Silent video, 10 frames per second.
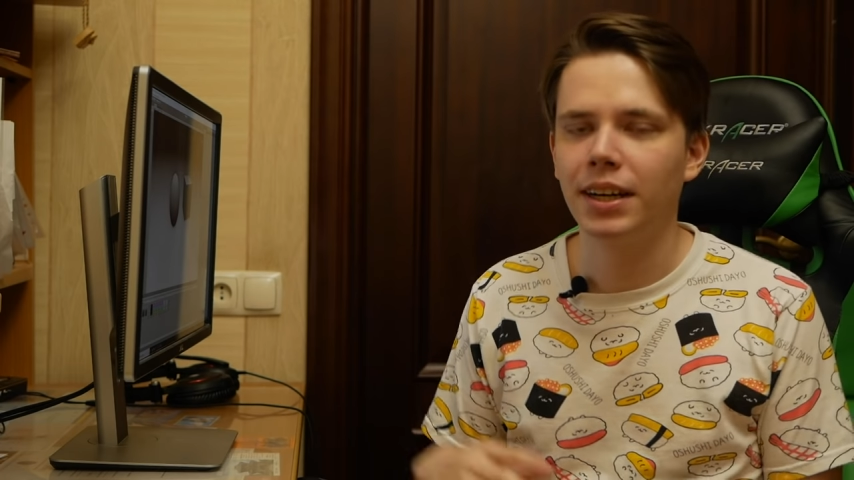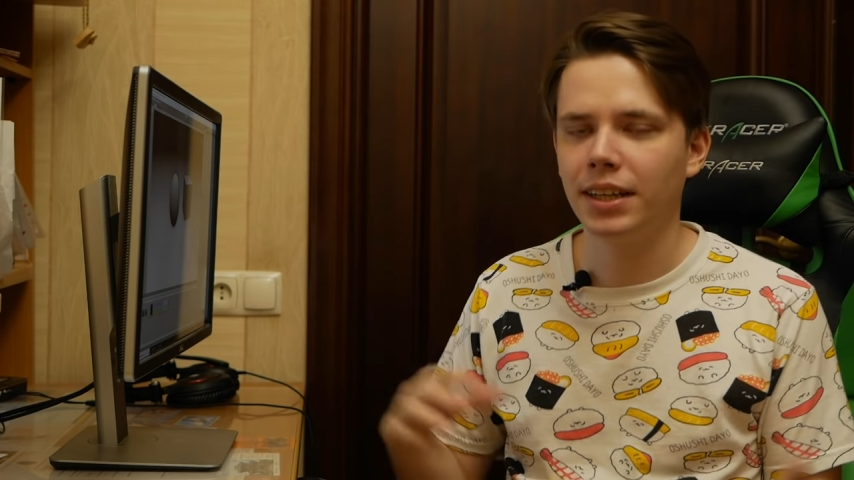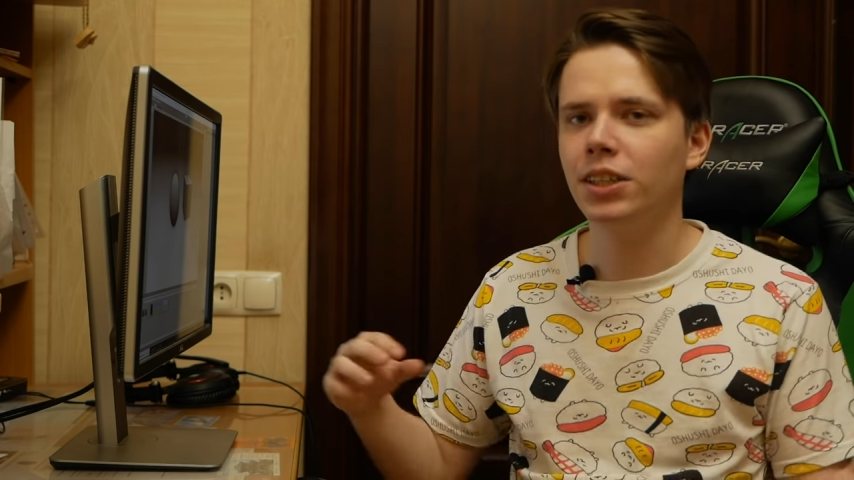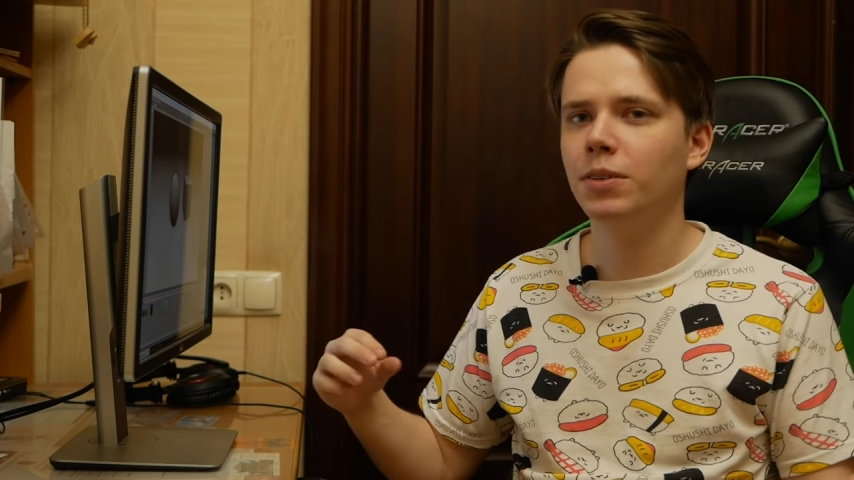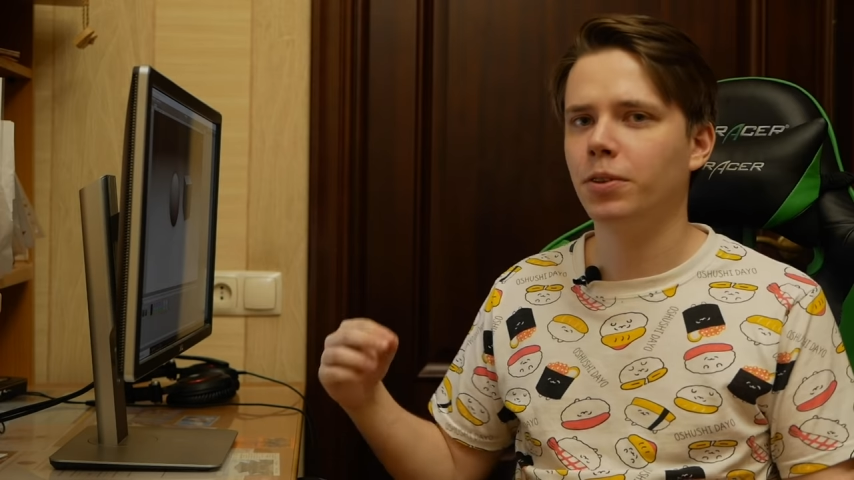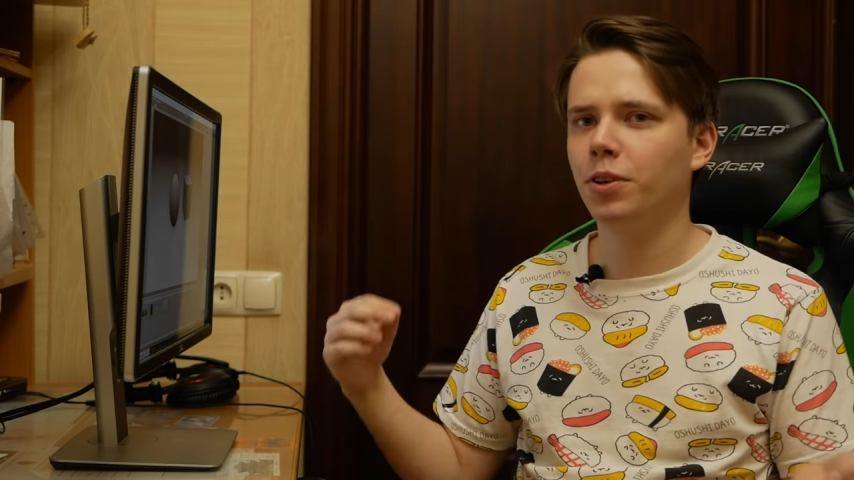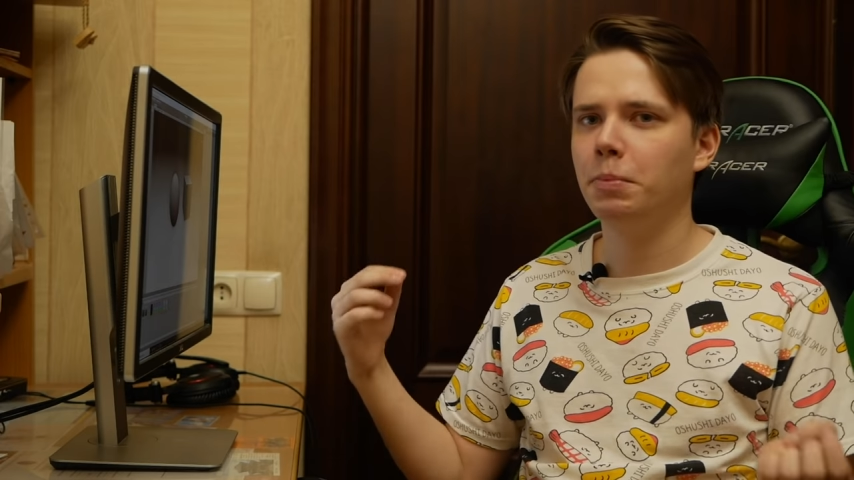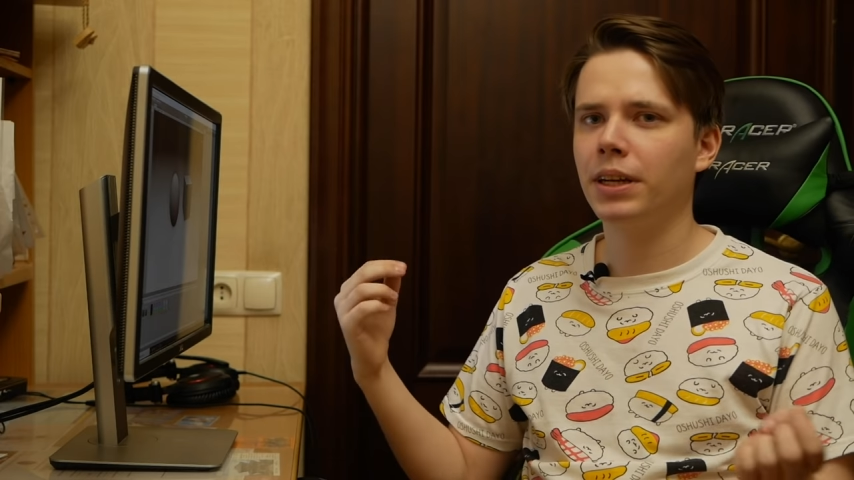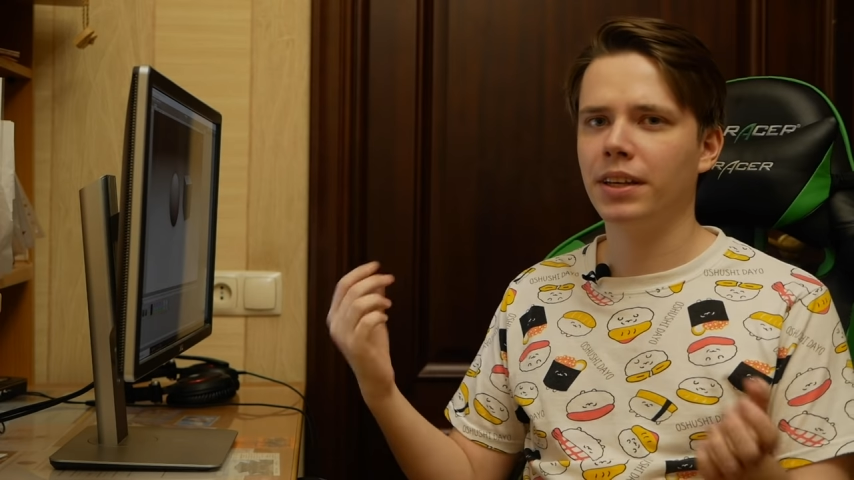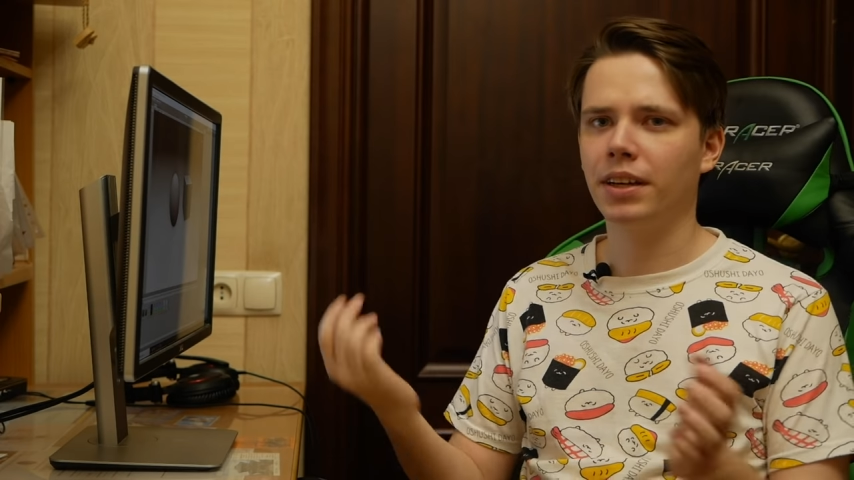Конечно, в
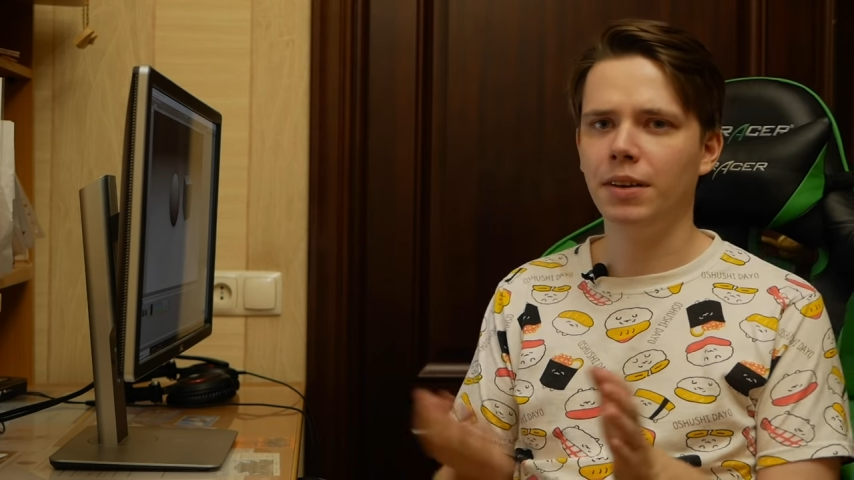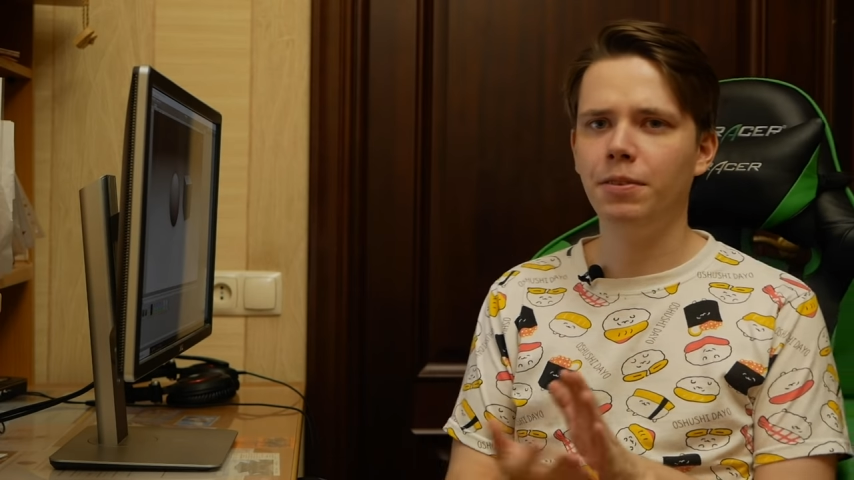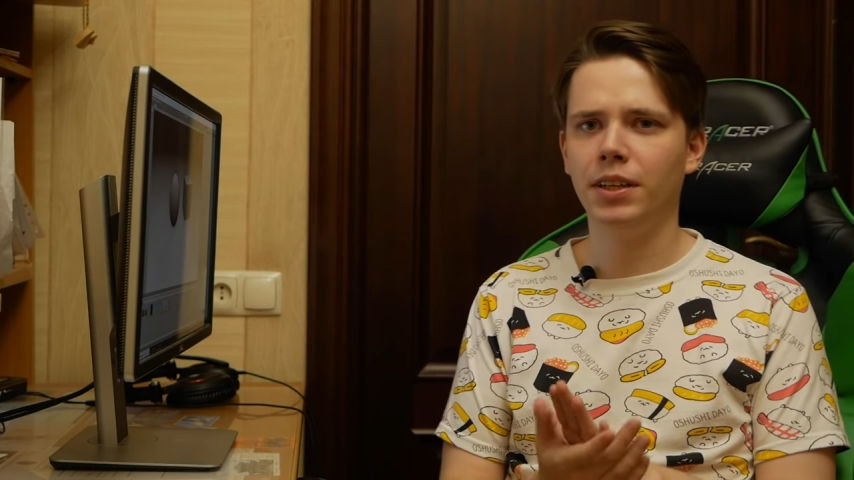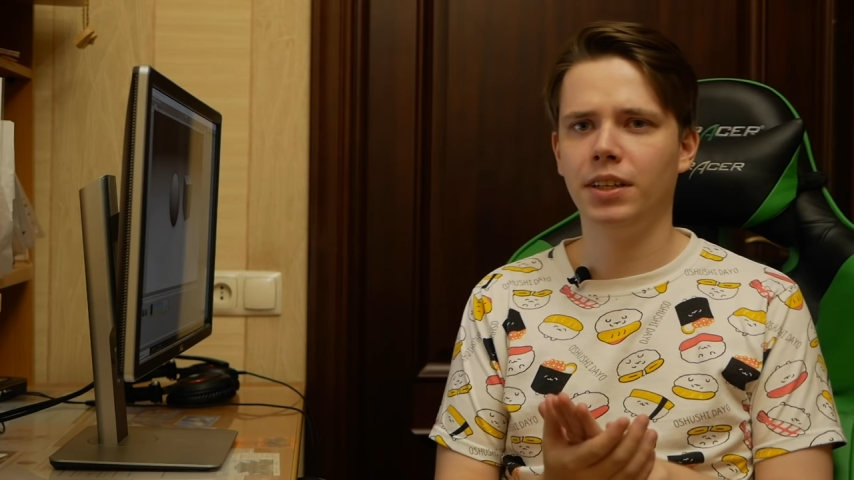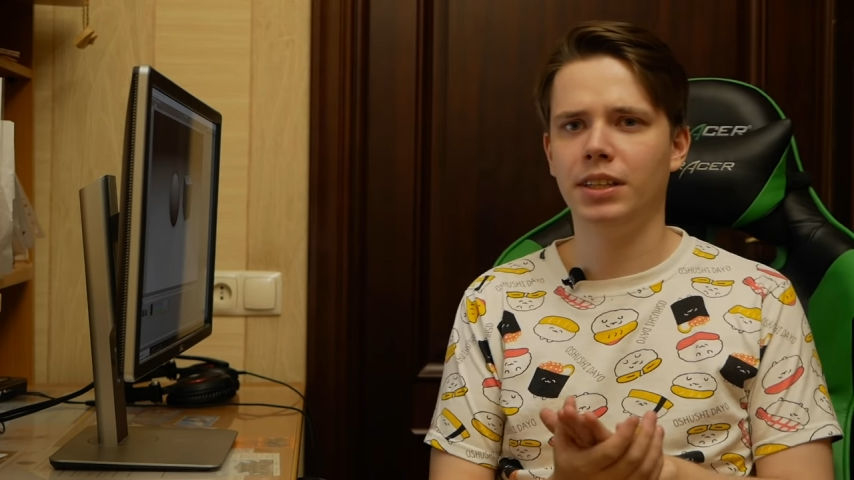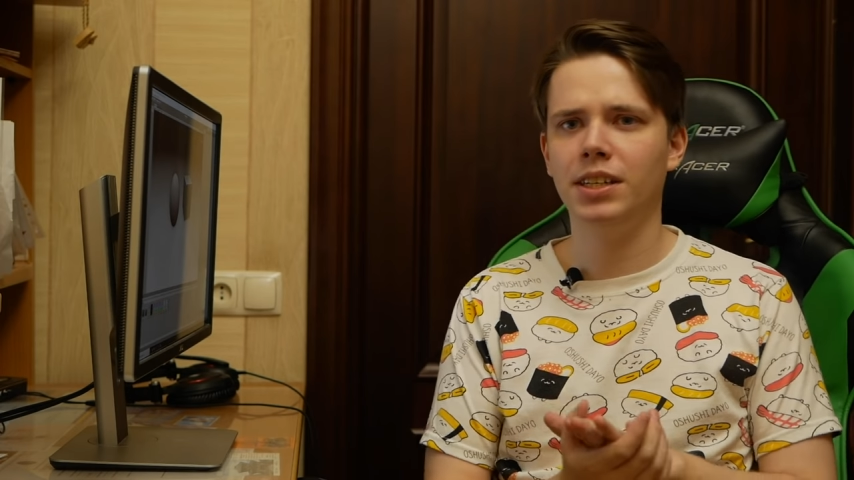трехмерной графике